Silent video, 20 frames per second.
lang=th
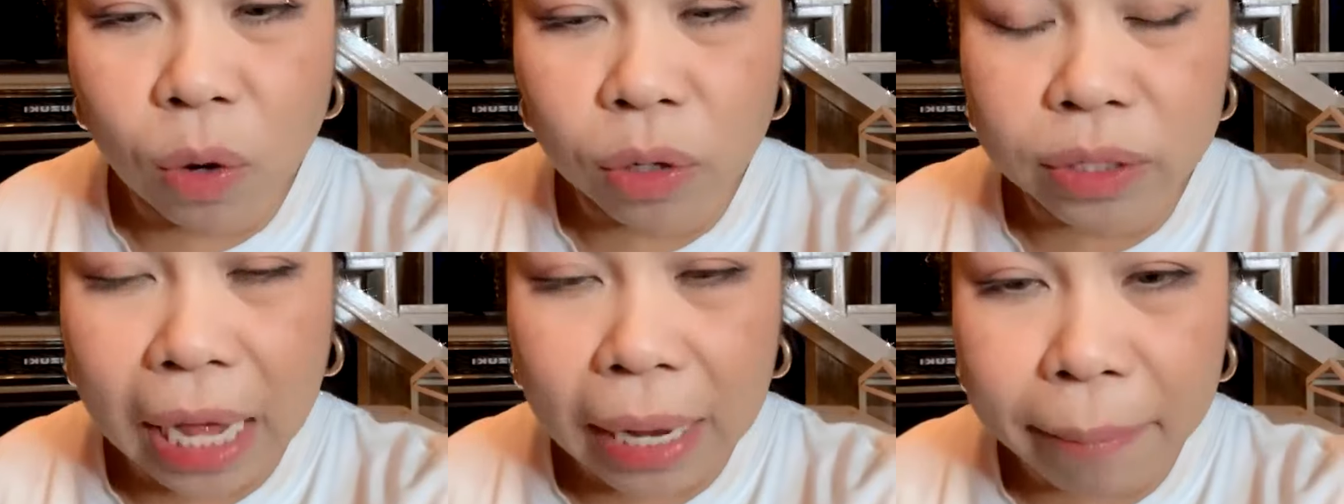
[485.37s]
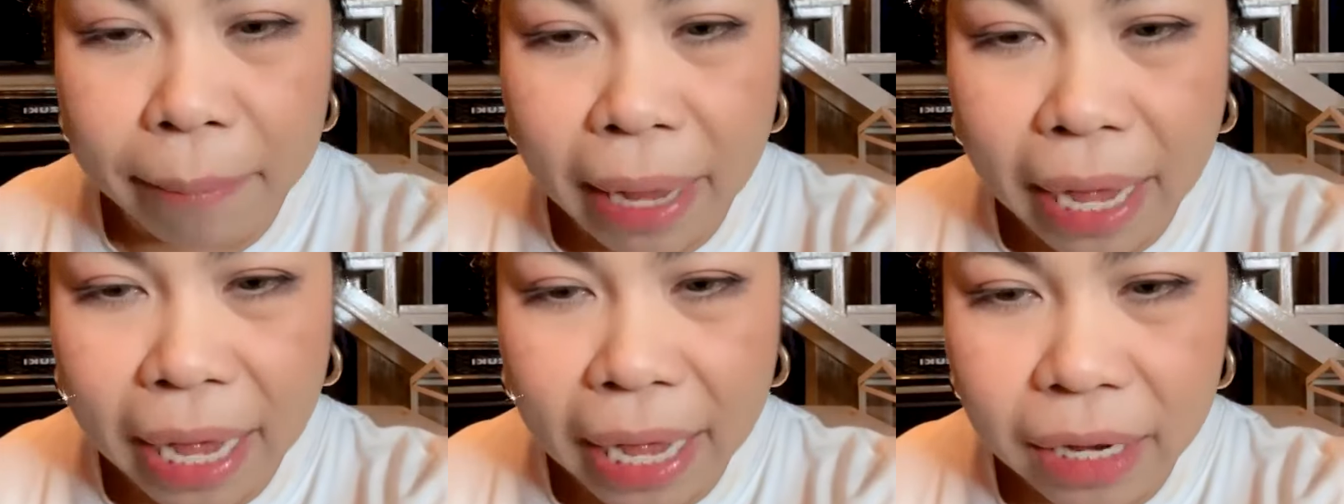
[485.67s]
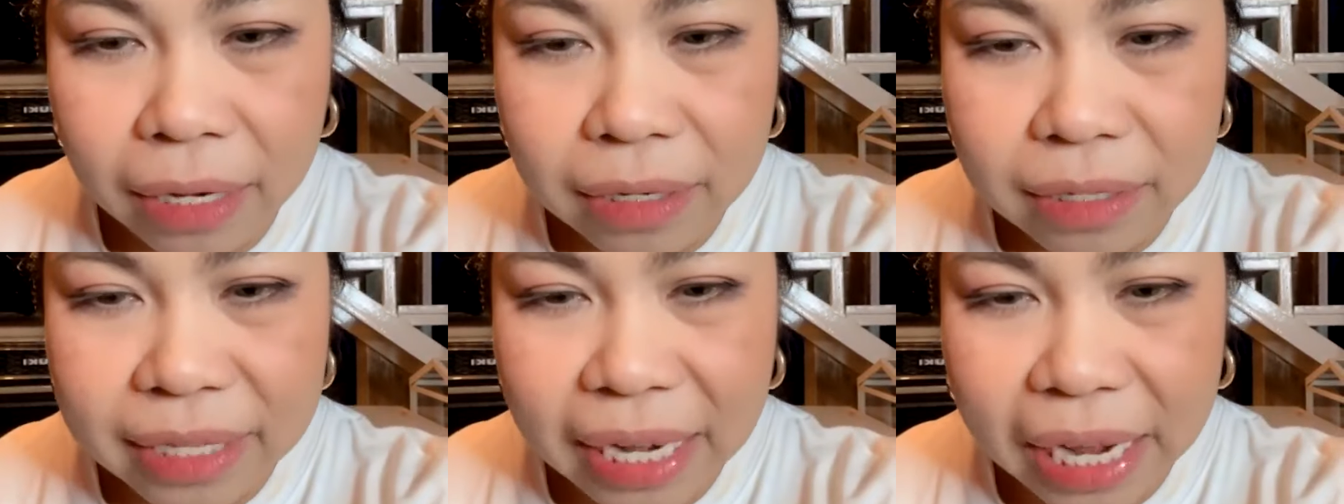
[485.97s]
ริโอทักมา
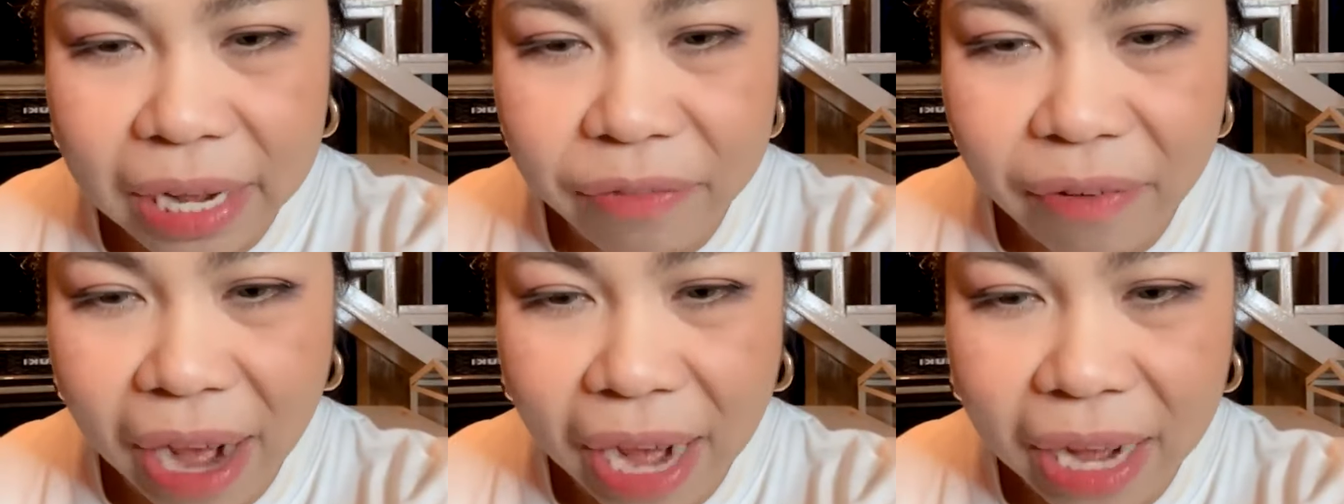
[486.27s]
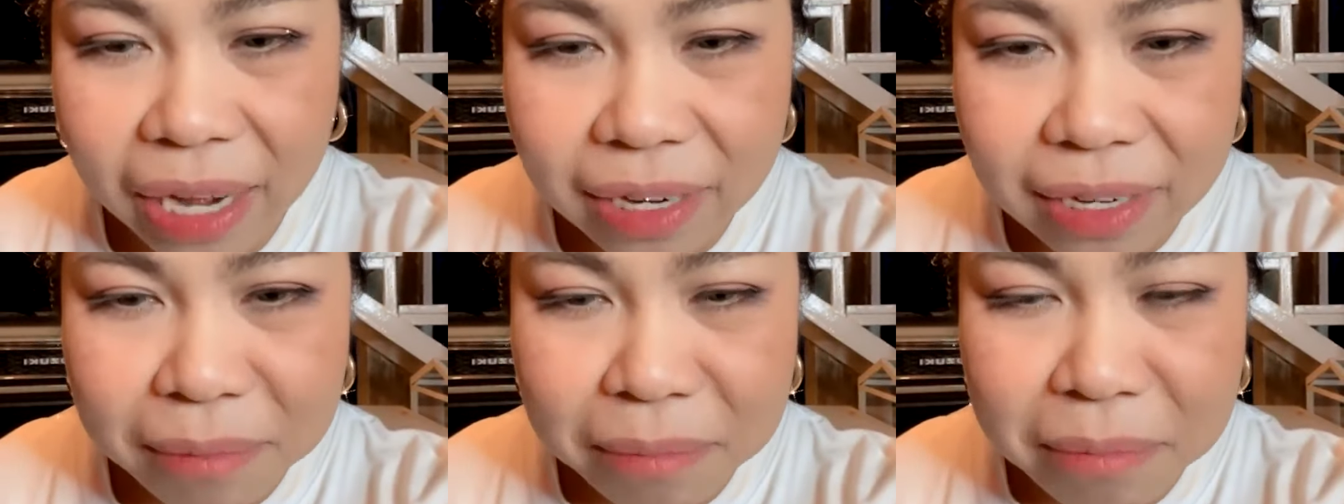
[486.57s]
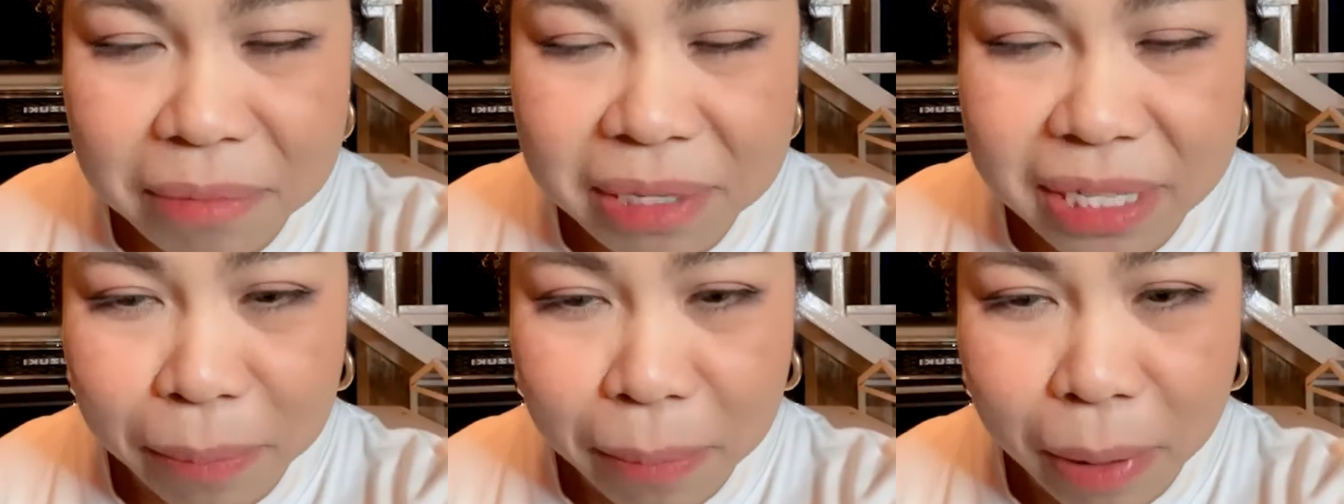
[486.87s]
ไหนวะ
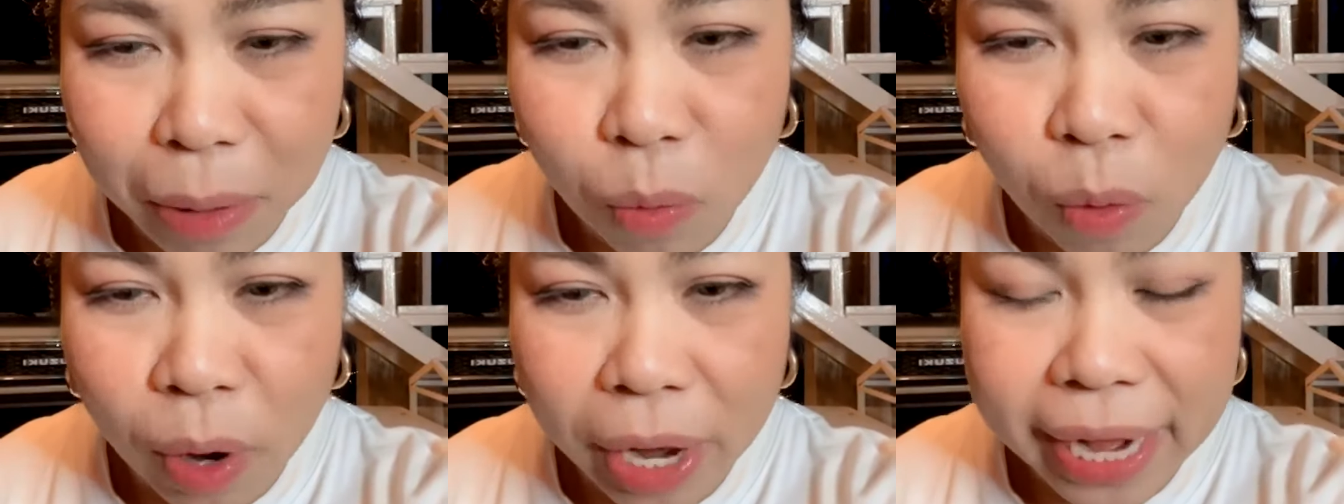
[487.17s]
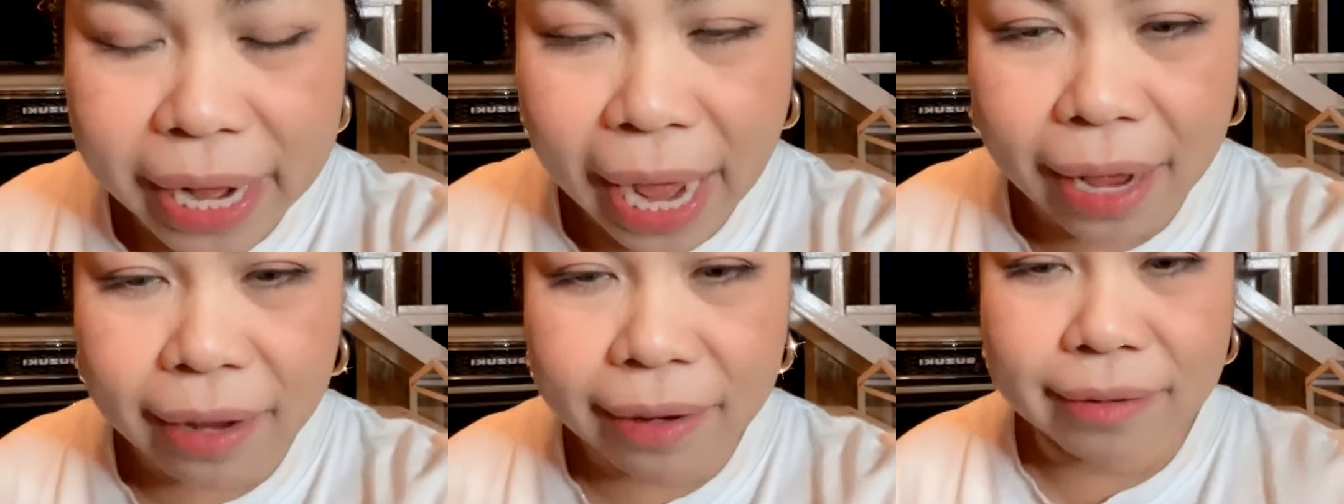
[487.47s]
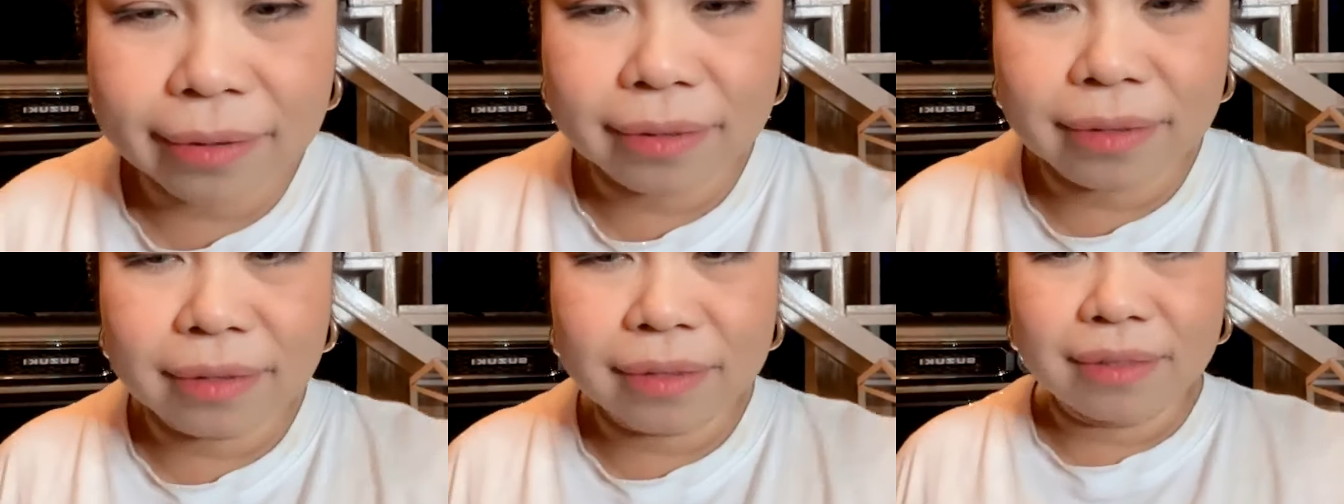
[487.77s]
มึงอย่ามาอวยนะ
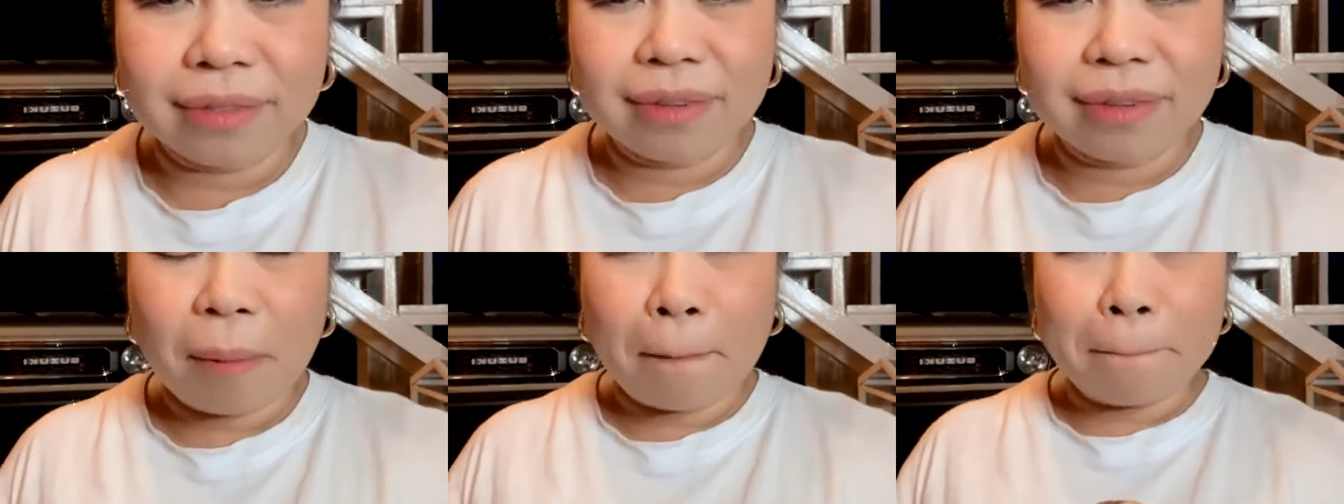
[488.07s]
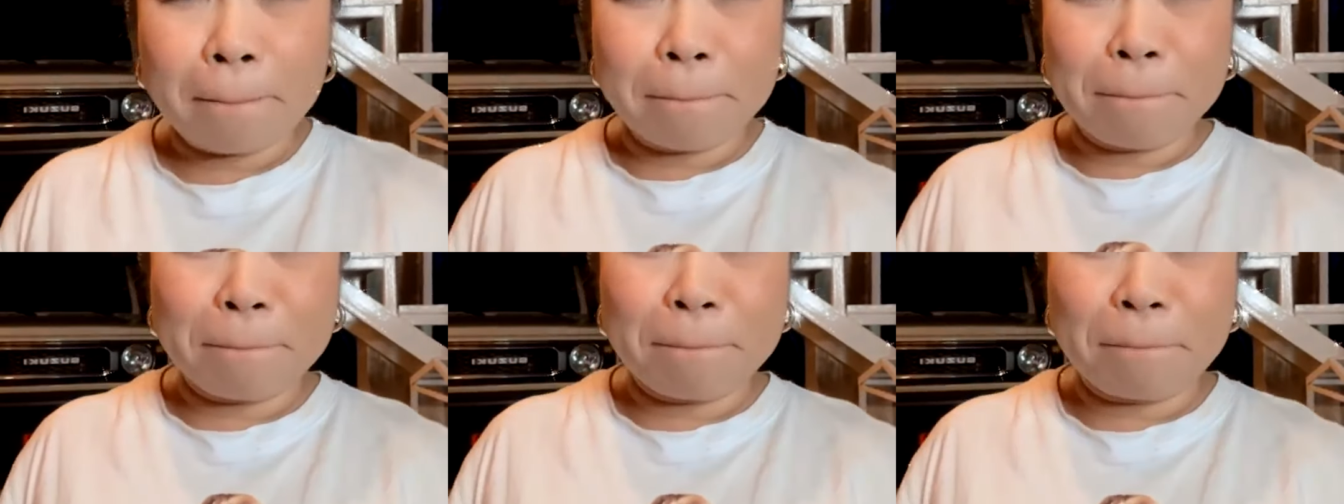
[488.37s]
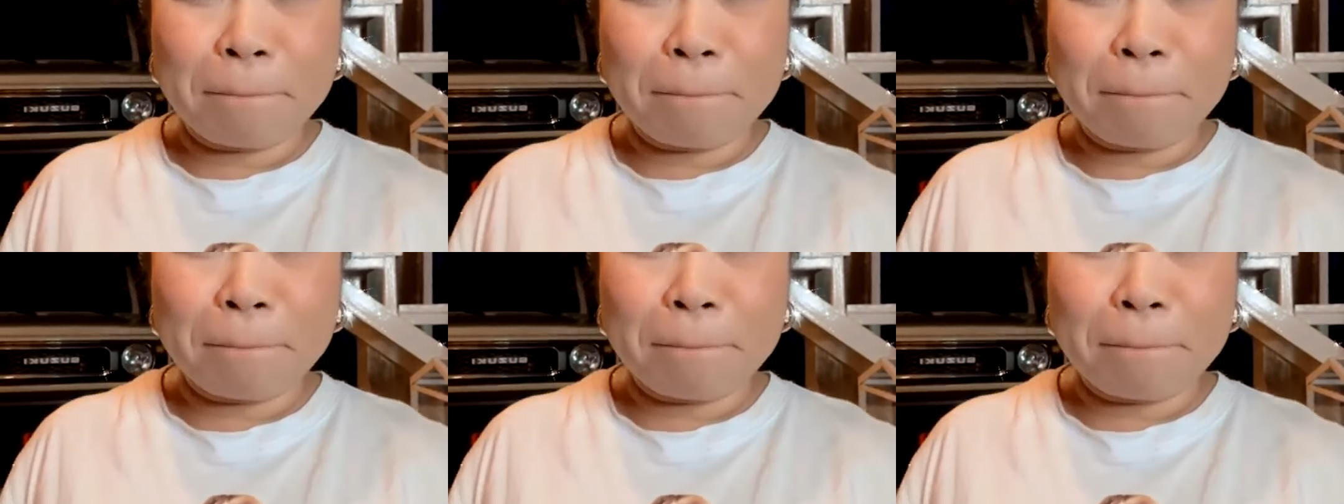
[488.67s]
เราเด้อ